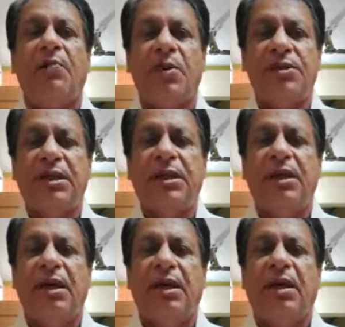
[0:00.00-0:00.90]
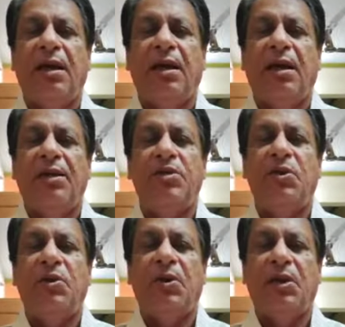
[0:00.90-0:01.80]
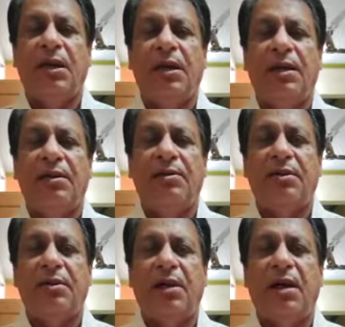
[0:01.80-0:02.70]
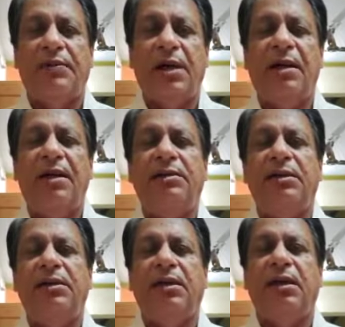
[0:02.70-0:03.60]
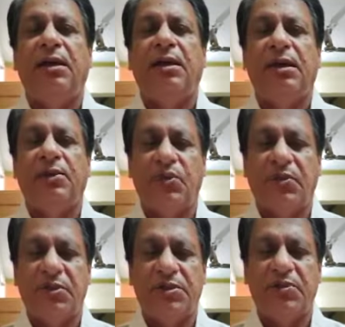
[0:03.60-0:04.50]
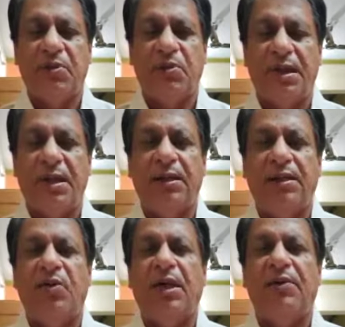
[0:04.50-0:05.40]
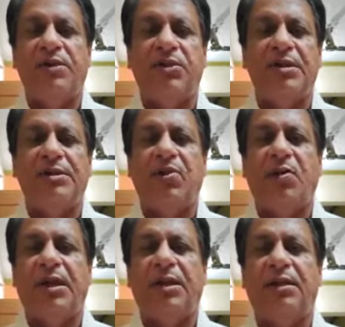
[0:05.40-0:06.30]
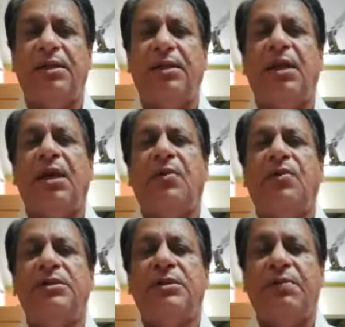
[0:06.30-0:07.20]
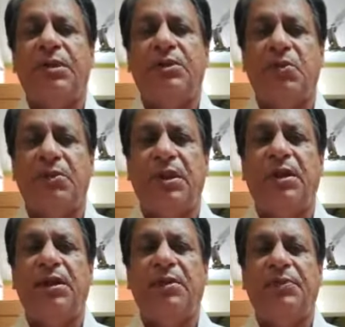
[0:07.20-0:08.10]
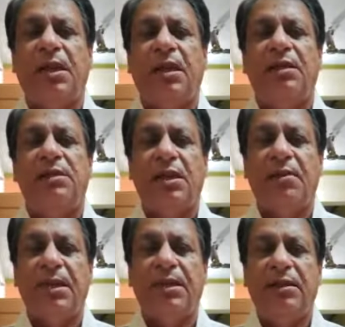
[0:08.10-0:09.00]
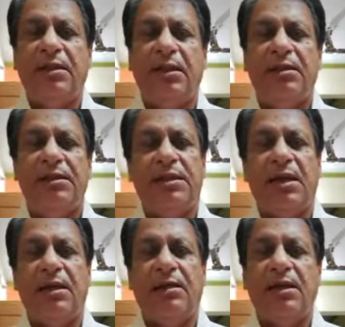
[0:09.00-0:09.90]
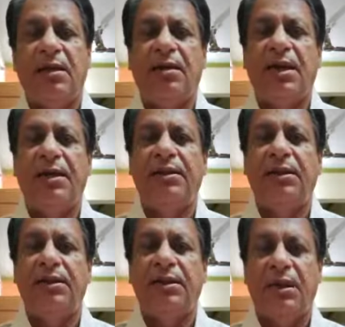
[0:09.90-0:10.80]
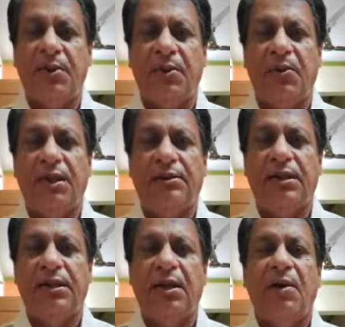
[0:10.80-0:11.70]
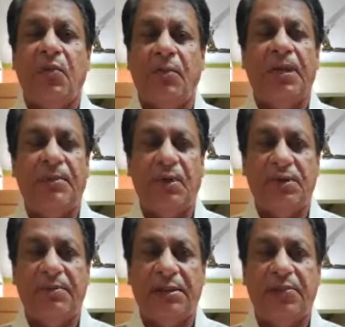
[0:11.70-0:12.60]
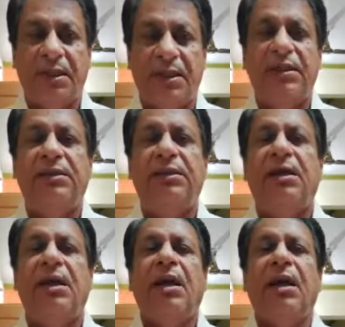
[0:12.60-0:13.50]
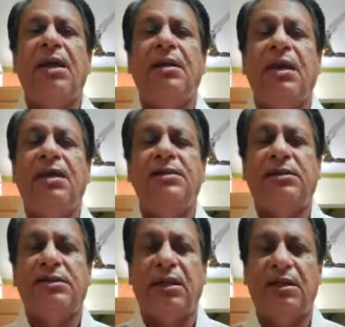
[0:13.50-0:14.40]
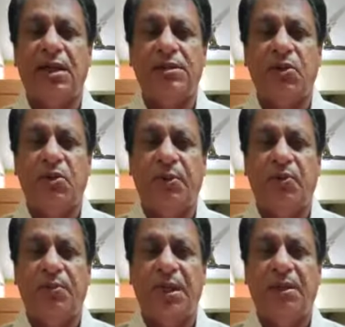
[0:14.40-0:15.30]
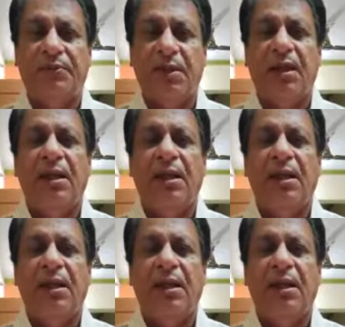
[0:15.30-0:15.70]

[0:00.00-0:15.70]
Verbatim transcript: और बुश की जो एक अवधारणा थी एक ध्रुवीय विश्व को बनाने की और नई विश्व व्यवस्था को बनाने की वो सपना टूटने लगा जर्मनी जिसका एकीकरण 1989 में हो गया था वो भी एक बहुत ही महत्वपूर्ण घटना थी एक नए शक्तिशाली राष्ट्र के रूप में उभरा